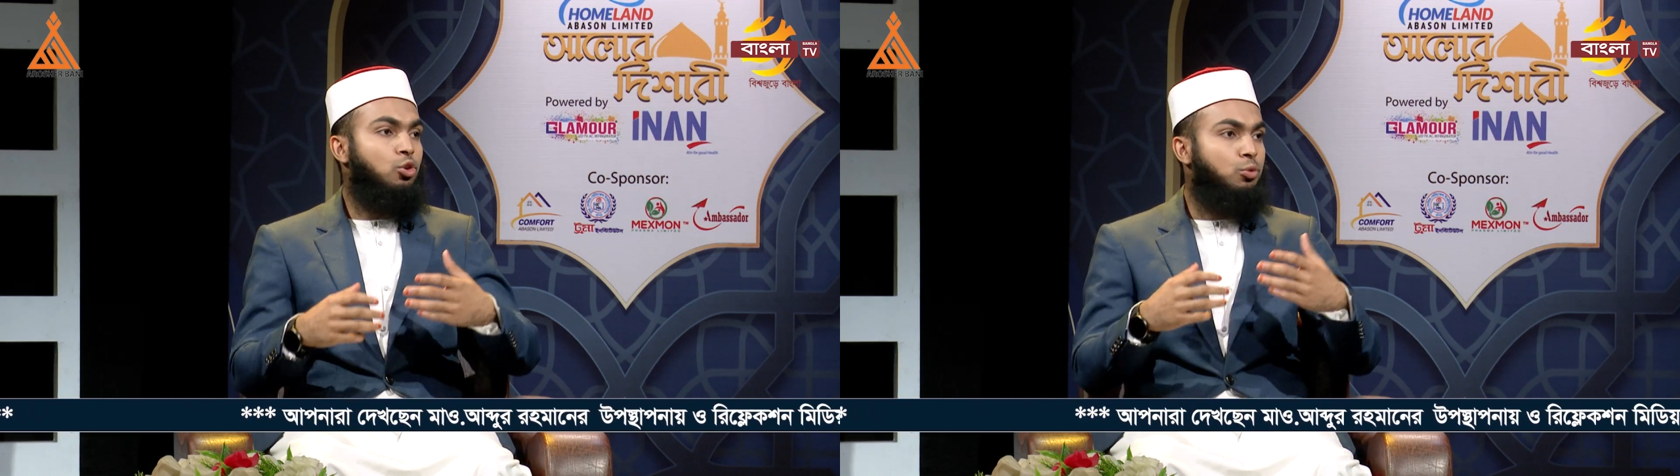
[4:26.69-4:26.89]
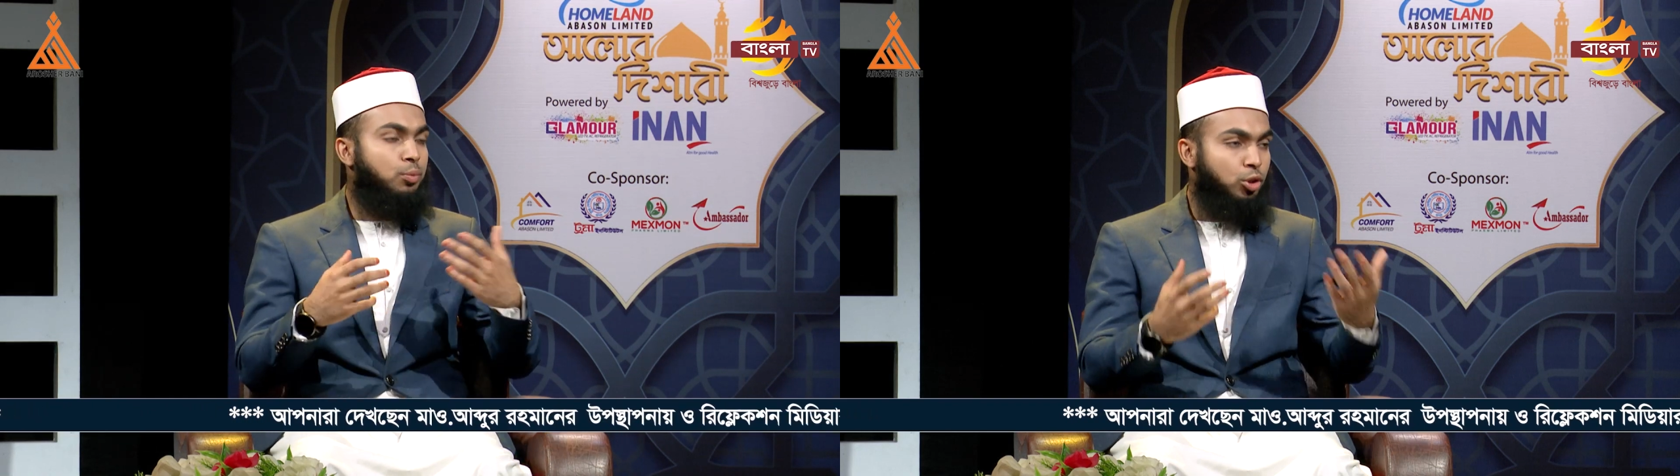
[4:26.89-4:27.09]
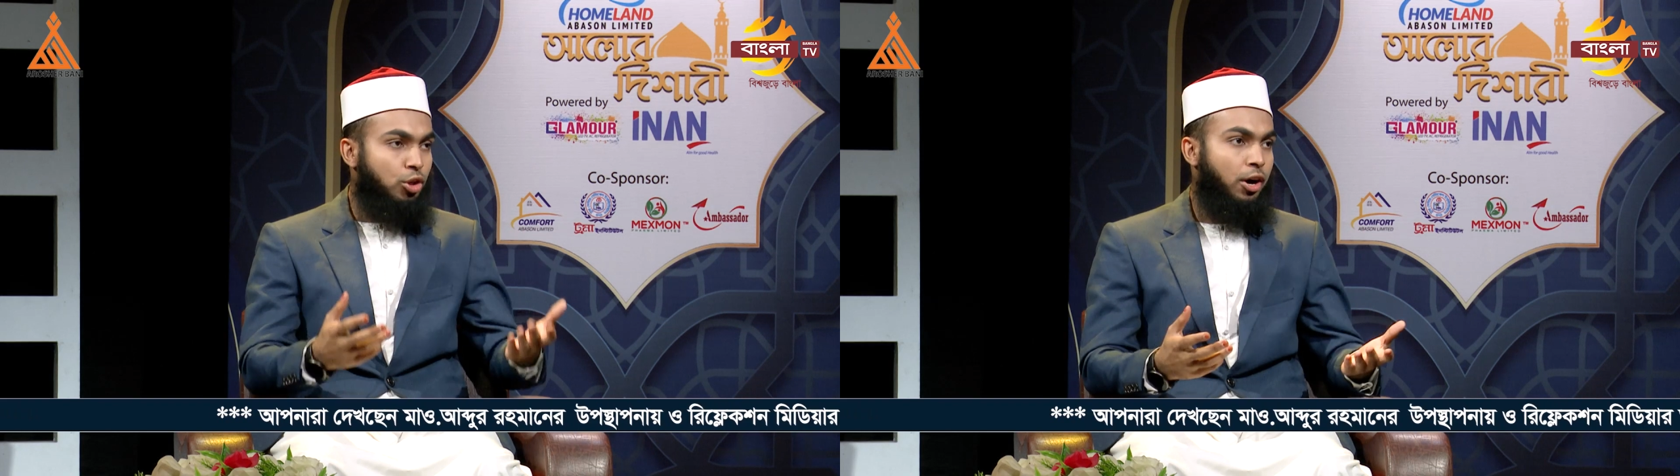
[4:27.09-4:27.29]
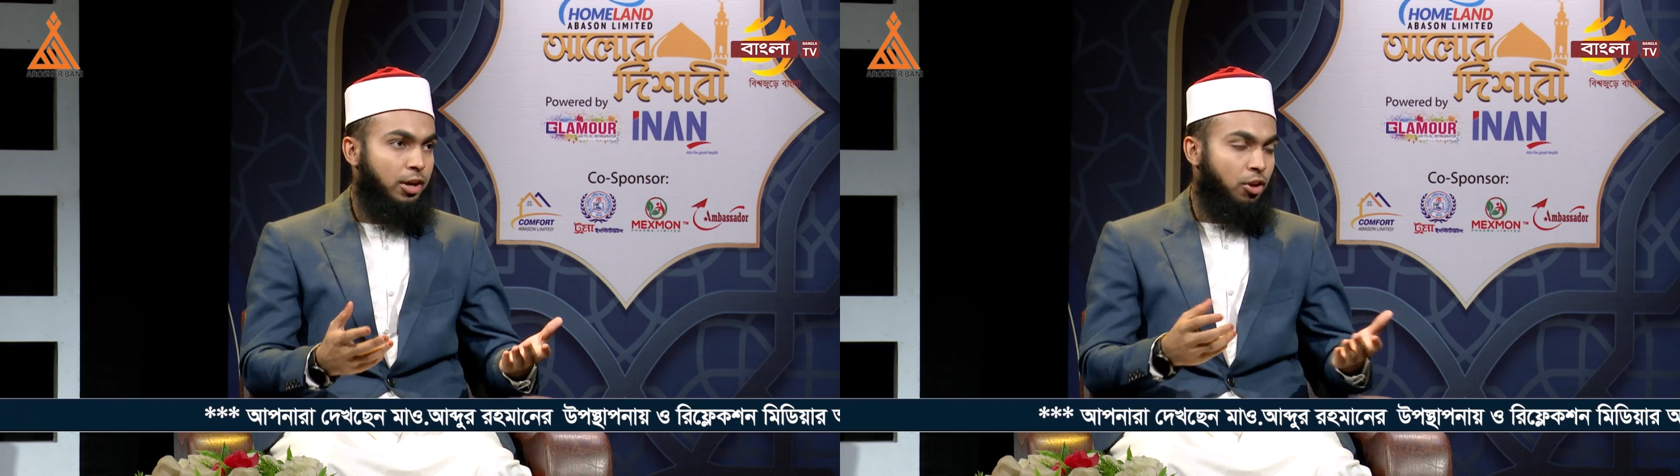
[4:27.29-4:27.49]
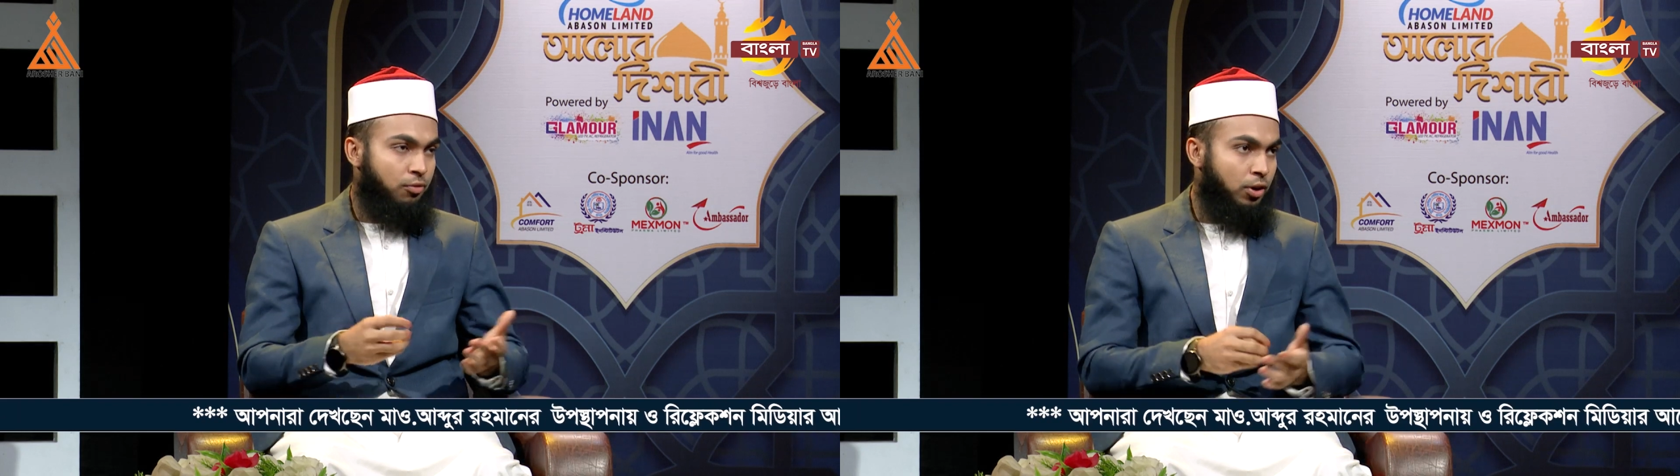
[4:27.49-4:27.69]
উদ্বুদ্ধ
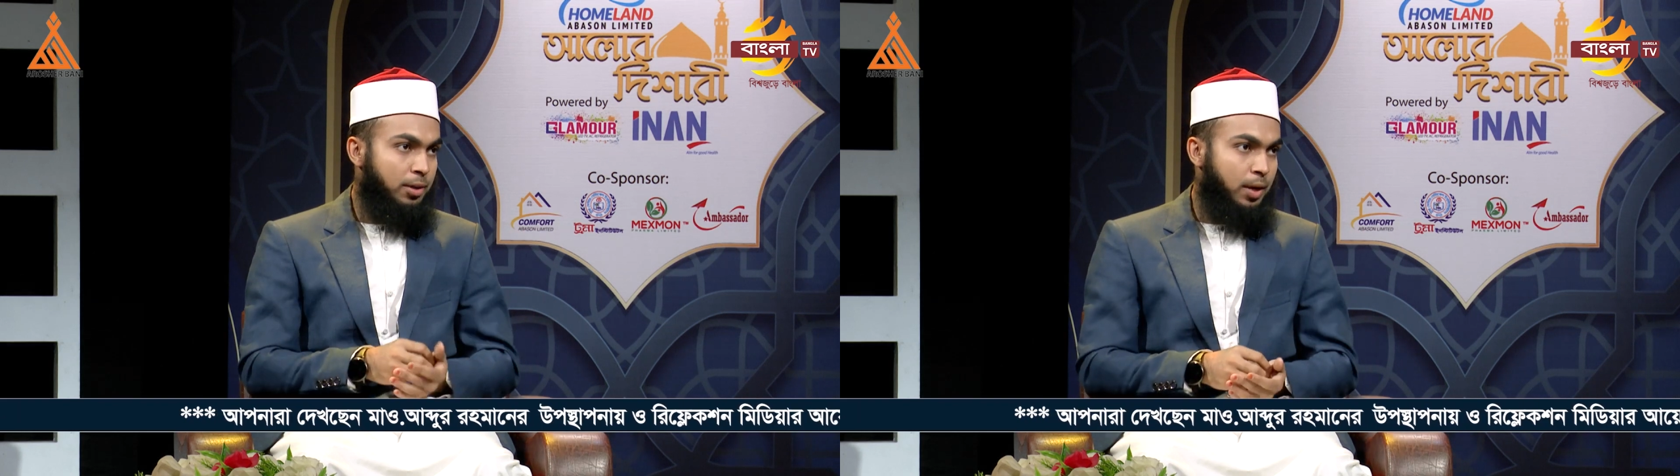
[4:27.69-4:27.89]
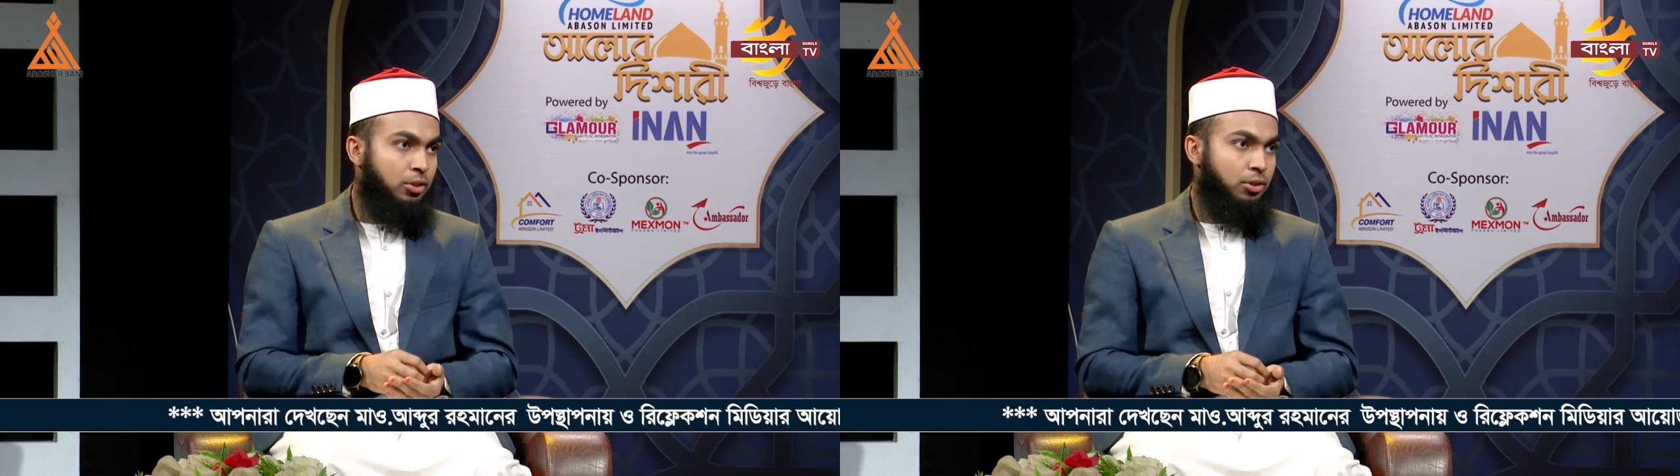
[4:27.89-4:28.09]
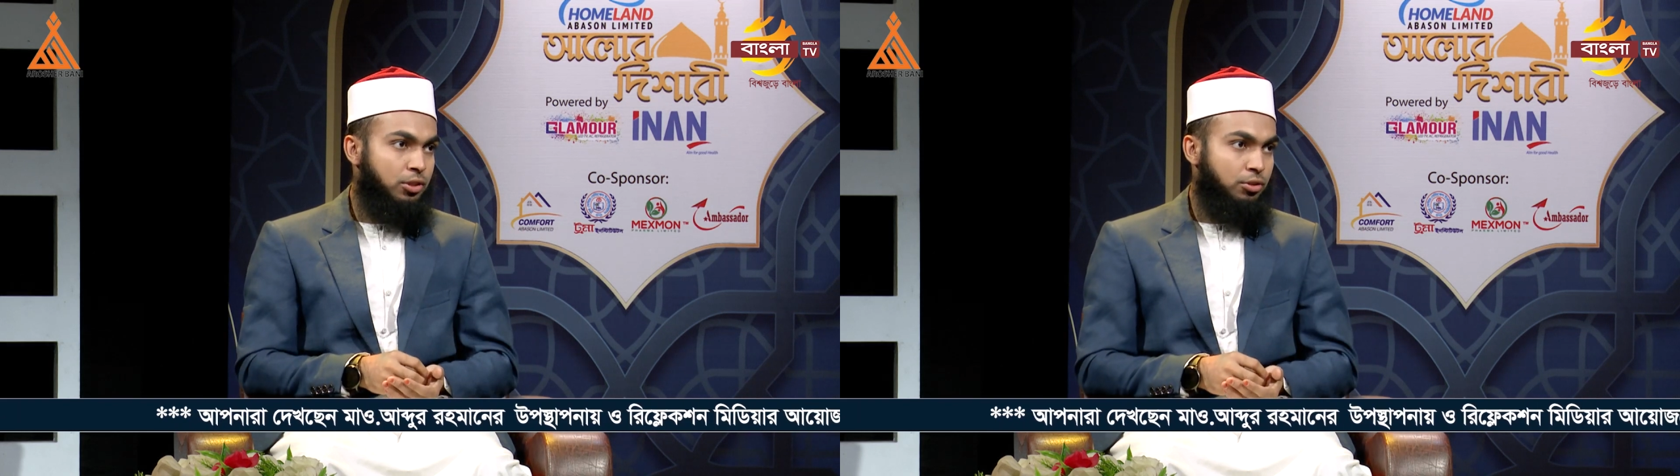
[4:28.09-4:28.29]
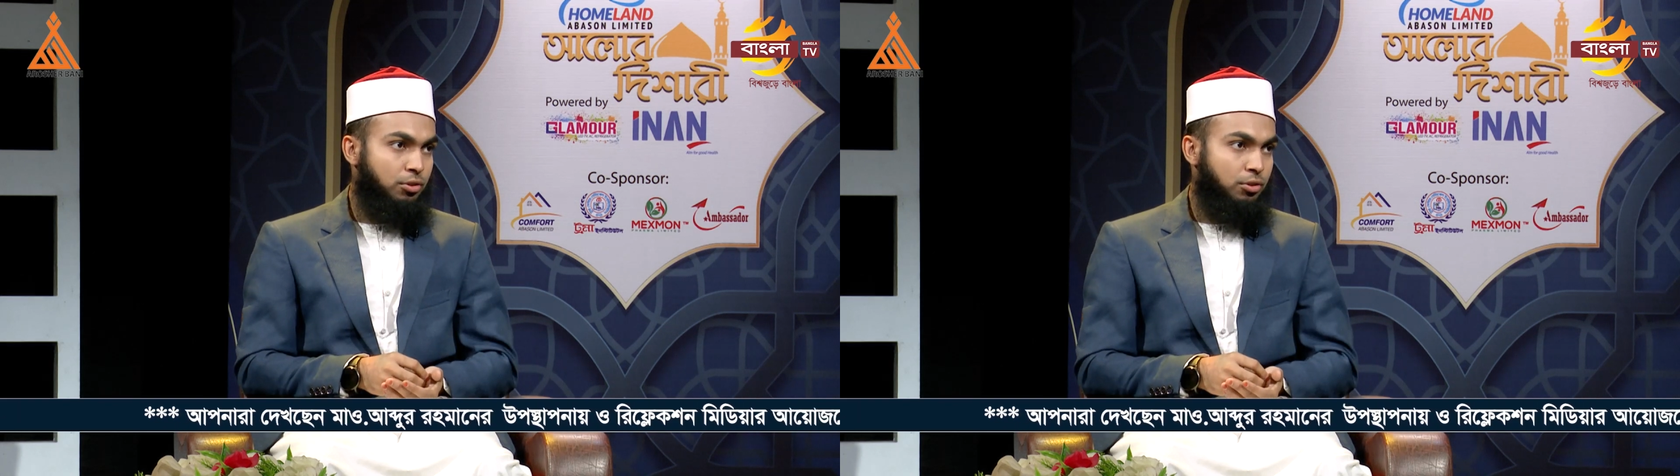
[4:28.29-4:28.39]
হয় নফল ইবাদতের